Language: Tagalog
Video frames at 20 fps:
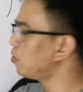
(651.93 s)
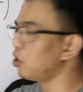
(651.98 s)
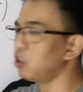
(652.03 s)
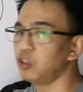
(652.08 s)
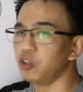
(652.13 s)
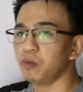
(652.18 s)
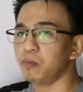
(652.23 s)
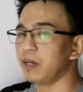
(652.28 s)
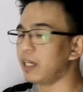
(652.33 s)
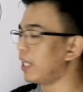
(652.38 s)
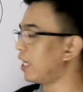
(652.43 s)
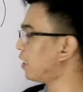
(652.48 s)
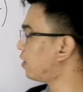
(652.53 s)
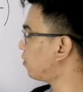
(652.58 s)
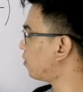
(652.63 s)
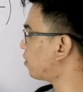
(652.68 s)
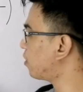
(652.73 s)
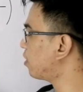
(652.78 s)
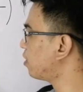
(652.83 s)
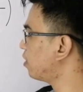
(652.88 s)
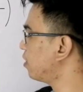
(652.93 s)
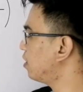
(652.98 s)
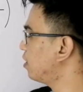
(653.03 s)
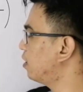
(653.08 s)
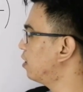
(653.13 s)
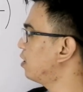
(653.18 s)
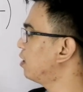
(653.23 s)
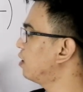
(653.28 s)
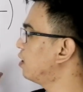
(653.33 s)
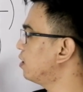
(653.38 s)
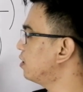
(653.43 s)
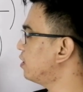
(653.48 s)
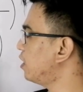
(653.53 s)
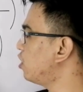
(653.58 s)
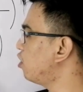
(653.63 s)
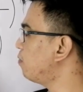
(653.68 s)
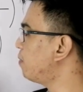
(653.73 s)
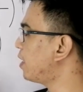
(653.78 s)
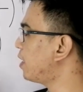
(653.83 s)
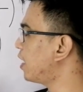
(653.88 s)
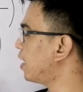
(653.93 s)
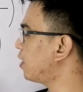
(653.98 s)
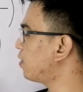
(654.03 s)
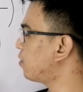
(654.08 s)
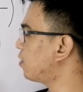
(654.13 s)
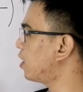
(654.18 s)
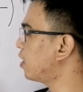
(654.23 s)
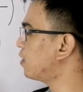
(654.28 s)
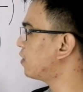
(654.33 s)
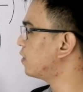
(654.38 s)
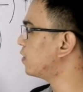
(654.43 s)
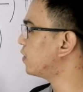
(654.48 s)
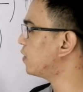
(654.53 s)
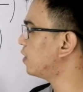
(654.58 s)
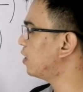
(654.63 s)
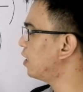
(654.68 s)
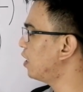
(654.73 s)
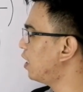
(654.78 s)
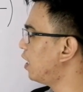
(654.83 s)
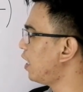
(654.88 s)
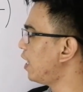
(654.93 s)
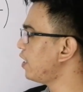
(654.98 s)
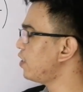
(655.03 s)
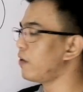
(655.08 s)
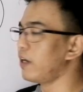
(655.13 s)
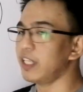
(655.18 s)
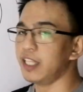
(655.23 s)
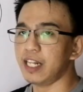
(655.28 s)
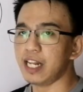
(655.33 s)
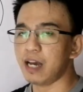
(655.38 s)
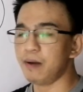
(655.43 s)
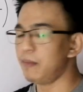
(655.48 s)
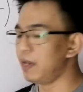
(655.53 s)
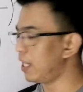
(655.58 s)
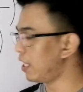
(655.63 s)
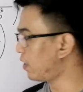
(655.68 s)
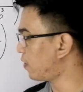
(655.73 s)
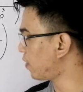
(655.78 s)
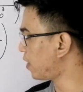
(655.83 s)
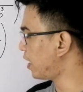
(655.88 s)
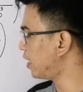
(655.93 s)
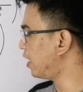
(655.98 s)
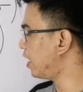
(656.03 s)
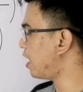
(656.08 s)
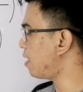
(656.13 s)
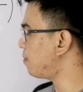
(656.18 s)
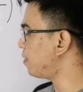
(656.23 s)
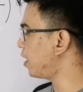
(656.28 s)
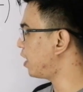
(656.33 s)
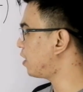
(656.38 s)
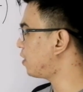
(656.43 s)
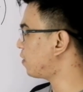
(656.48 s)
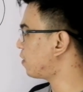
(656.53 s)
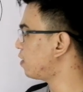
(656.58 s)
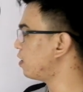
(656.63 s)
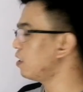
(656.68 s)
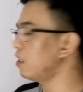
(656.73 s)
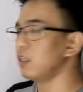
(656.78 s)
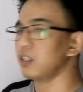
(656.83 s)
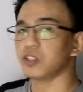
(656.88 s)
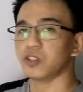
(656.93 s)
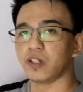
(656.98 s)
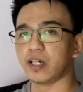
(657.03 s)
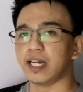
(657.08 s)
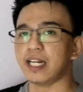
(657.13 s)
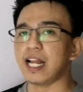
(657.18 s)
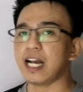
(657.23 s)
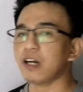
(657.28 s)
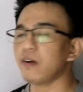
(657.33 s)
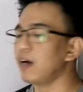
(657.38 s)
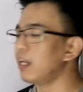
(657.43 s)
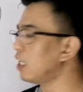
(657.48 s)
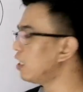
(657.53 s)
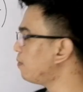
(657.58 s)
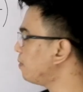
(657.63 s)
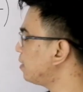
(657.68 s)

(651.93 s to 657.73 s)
mo yung numerator sa numerator nito at yung kay denominator kay denominator. So ang ginagawa lang